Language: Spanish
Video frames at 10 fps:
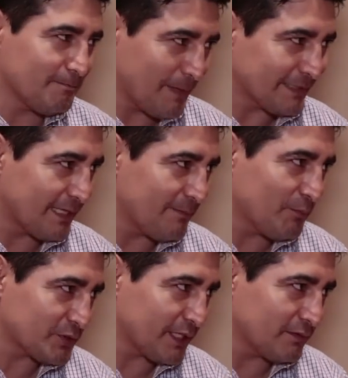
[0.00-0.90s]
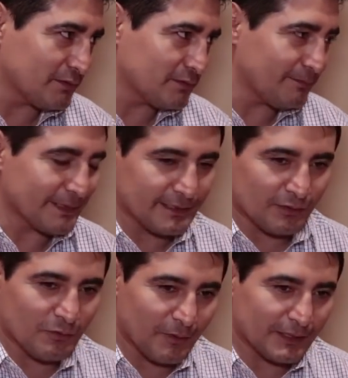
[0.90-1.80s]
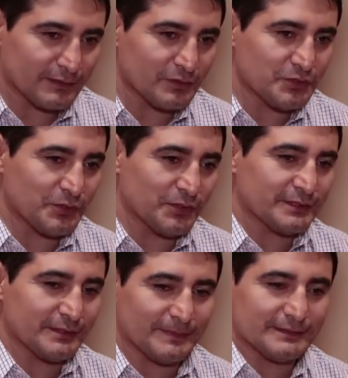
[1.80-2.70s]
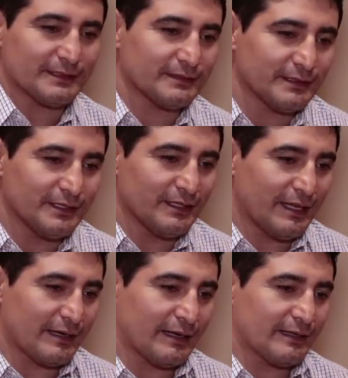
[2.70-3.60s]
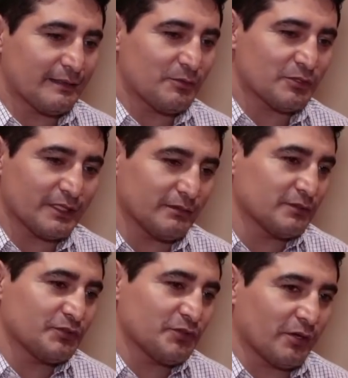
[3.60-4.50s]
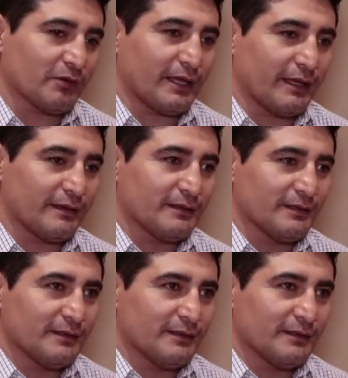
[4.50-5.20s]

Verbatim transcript: va a ser en boxeo, va a ser con guantes de 8 onzas, va a ser las reglas de boxeo, entonces yo creo que